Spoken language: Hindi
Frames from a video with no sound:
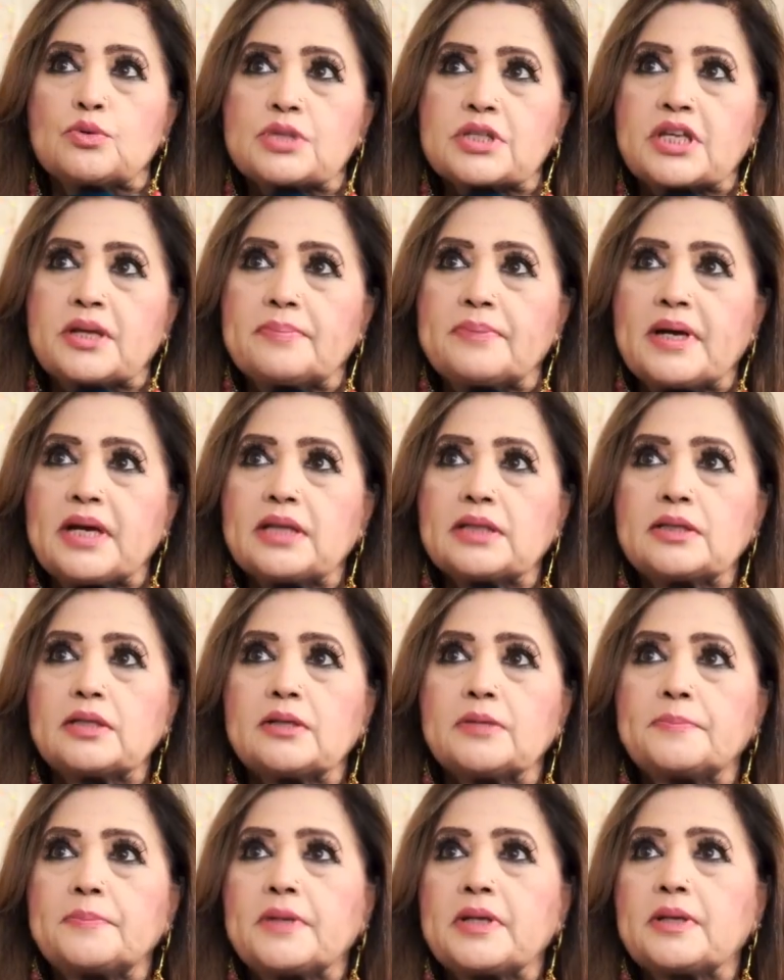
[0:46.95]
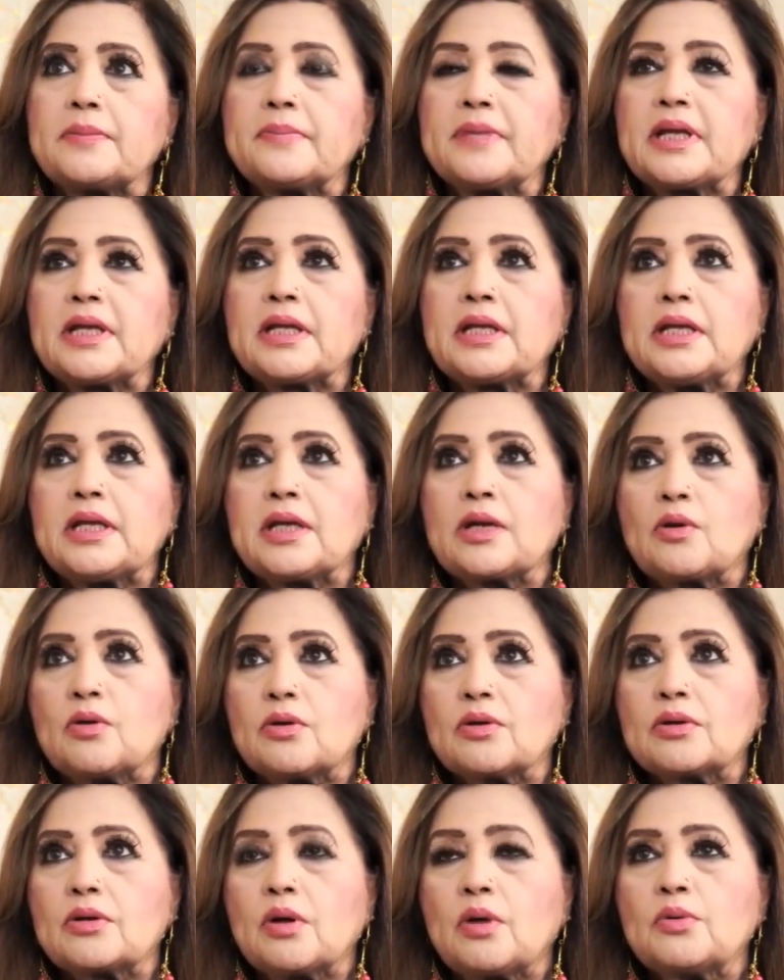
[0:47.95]
उसके बाद फिर मैं एक
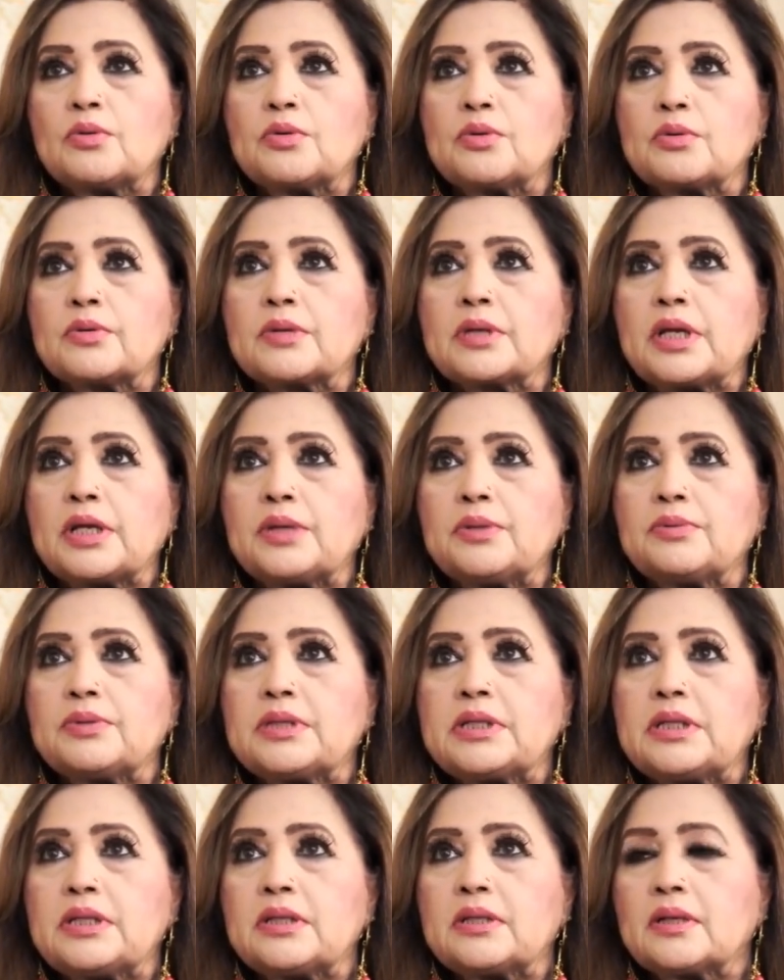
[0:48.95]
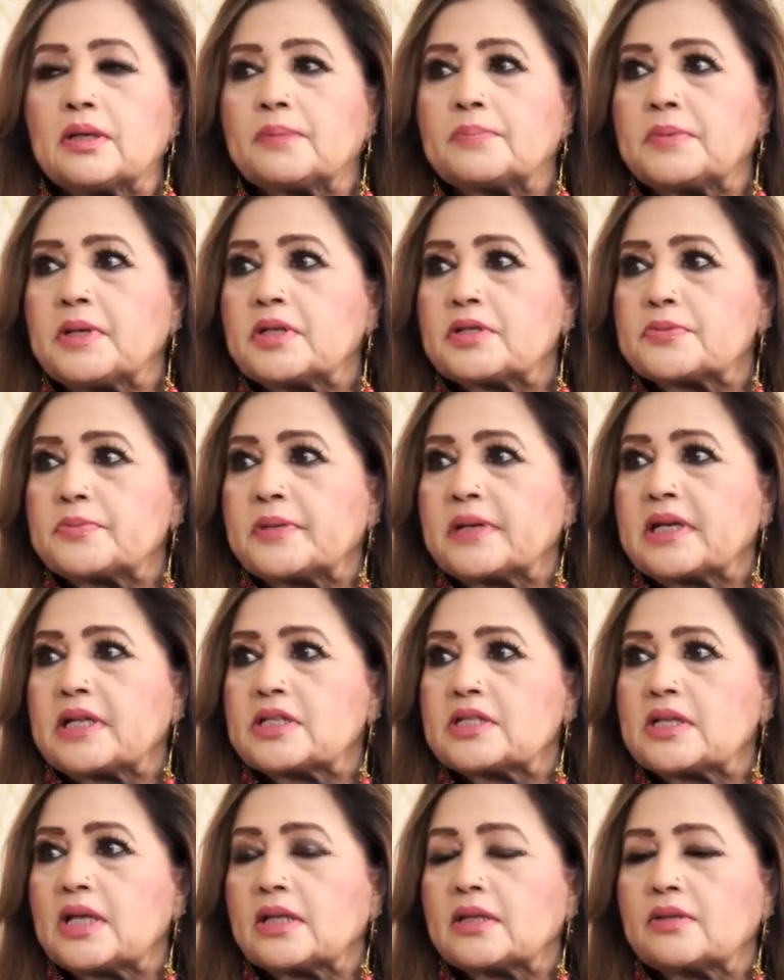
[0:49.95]
और आउटडोर गई हुई थी अपने हस्बैंड
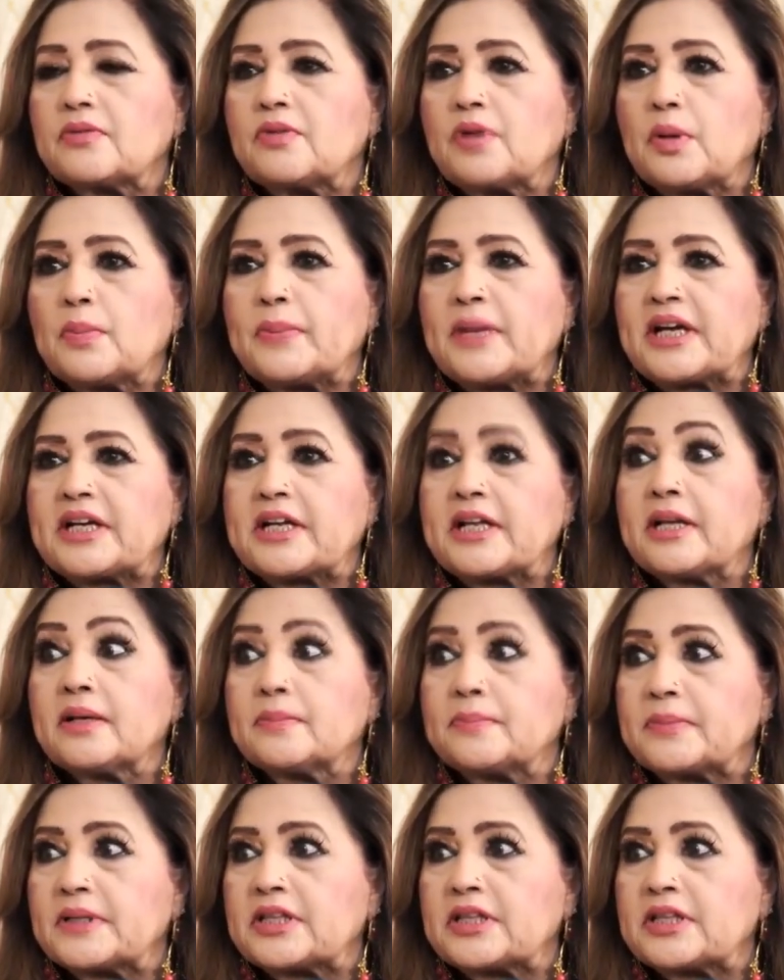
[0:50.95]
के साथ वहाँ बैठे हैं